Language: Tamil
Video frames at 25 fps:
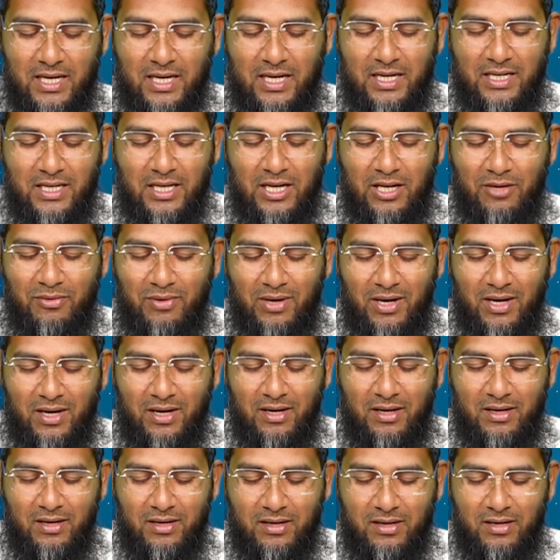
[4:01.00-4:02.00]
எங்கள் இறைவா
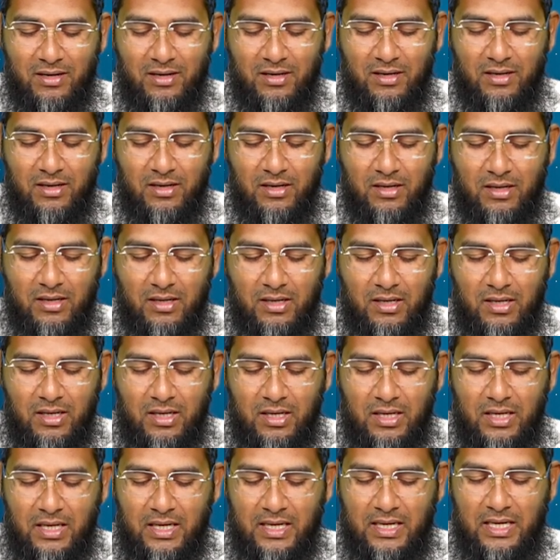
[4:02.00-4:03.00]

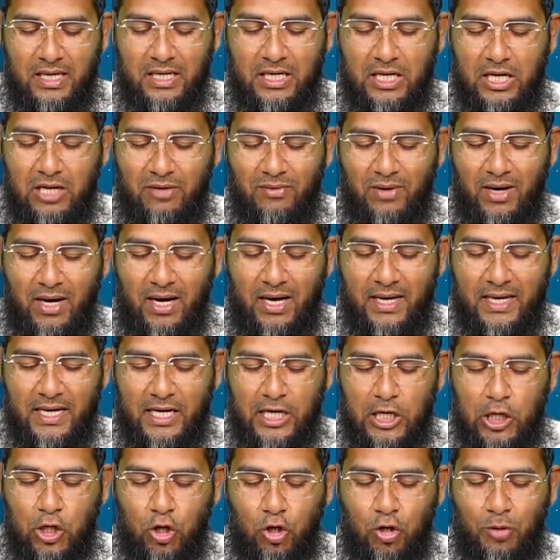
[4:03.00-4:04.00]
எங்கள் இறைவா
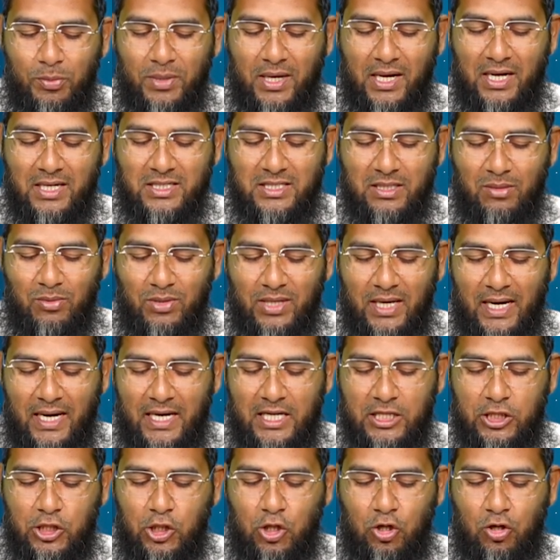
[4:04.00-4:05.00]
எங்களுக்கும் எங்கள்
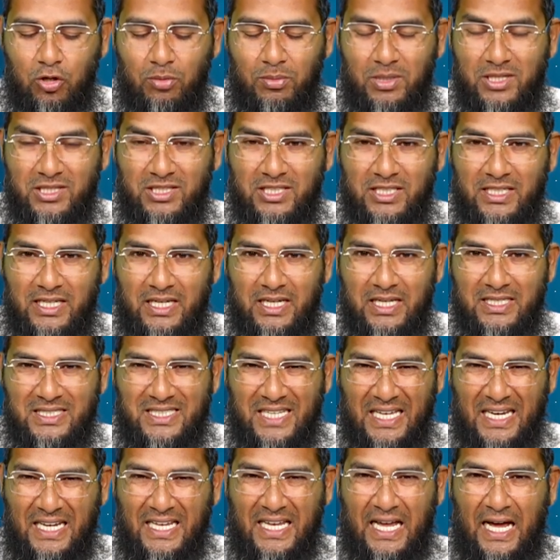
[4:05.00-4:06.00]
சமுதாயத்திற்கும் மத்தியிலே
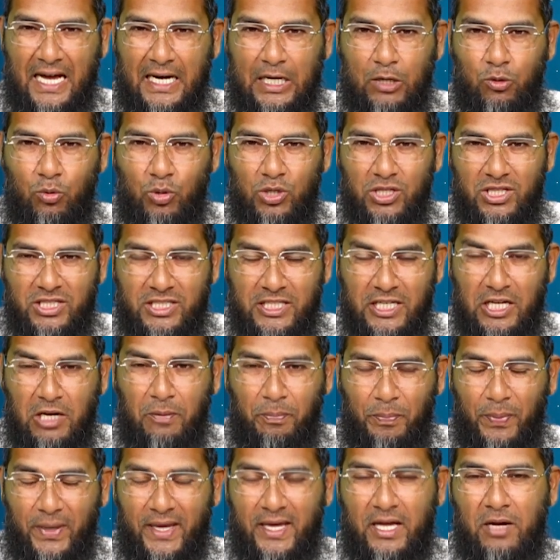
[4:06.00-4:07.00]
சரியான ஒரு
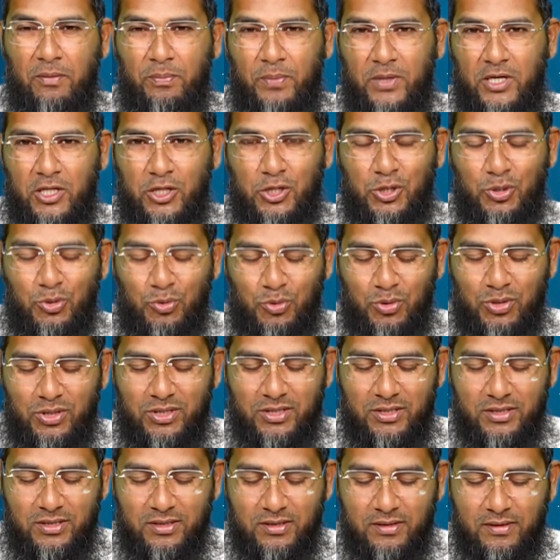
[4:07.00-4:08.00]
தீர்ப்பை ஏற்படுத்தி
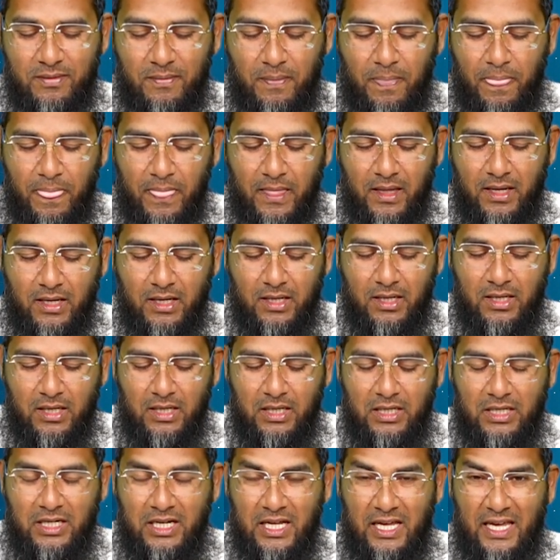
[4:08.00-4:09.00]
கொடு
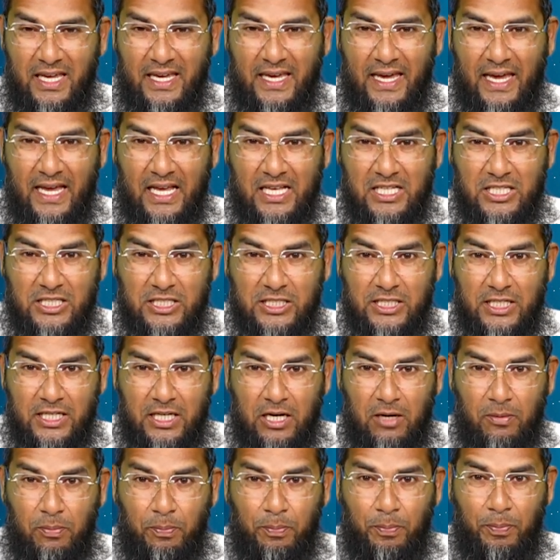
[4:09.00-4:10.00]
நீயே
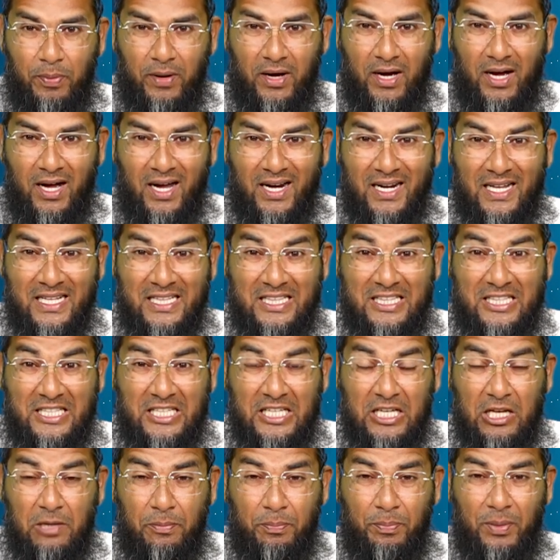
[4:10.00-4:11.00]
சிறப்பான
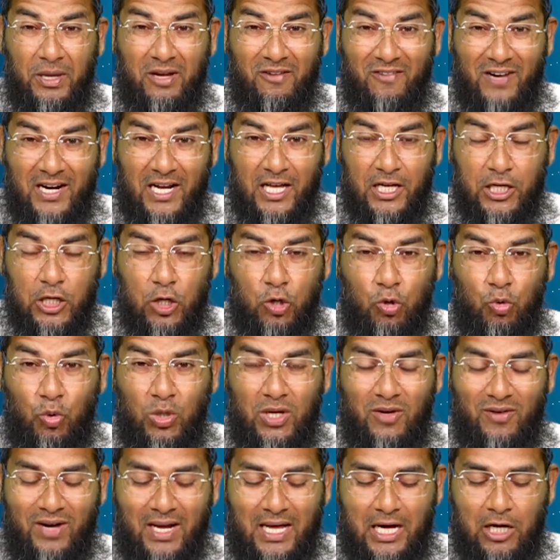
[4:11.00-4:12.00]
தீர்ப்பை
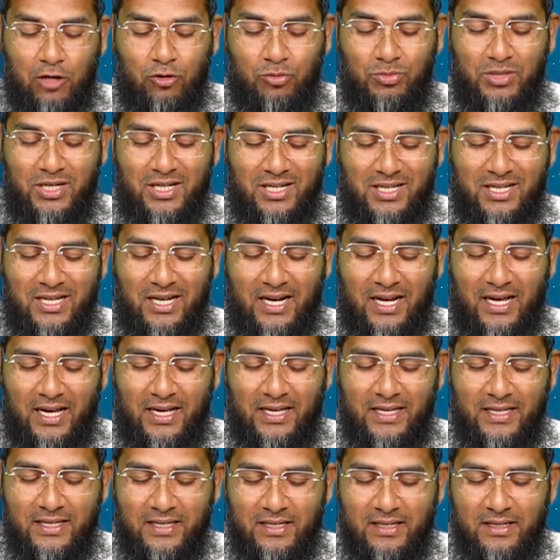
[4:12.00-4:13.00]
வழங்கக்கூடியவனாகவும்
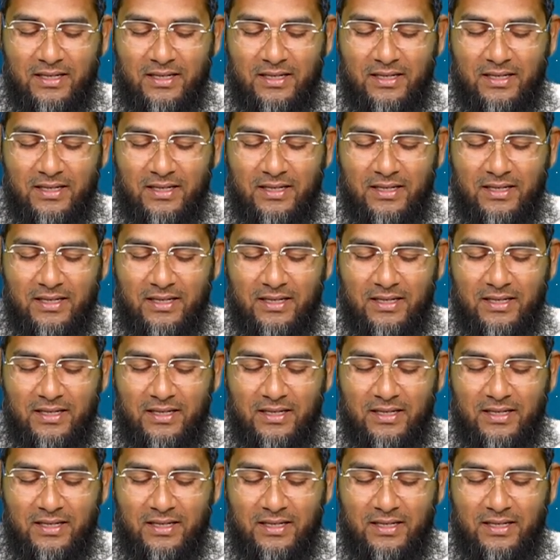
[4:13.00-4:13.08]
இருக்கிறாய்